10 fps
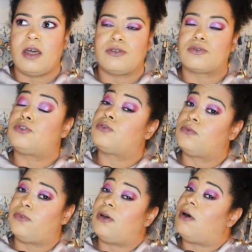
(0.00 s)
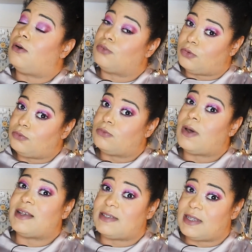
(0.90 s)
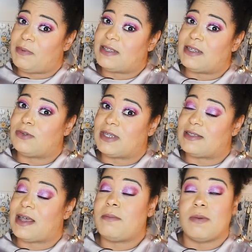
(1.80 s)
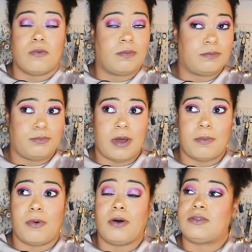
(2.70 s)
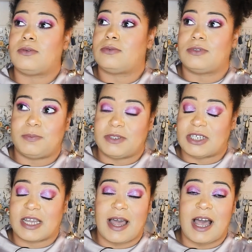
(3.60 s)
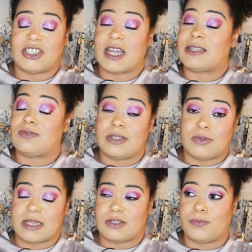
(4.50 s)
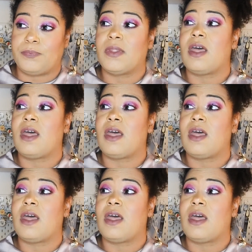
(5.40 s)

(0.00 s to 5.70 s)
ce que je trouve entre nous assez déplacé de dire ça, mais bon, peu importe, chacun, à chacun son éducation.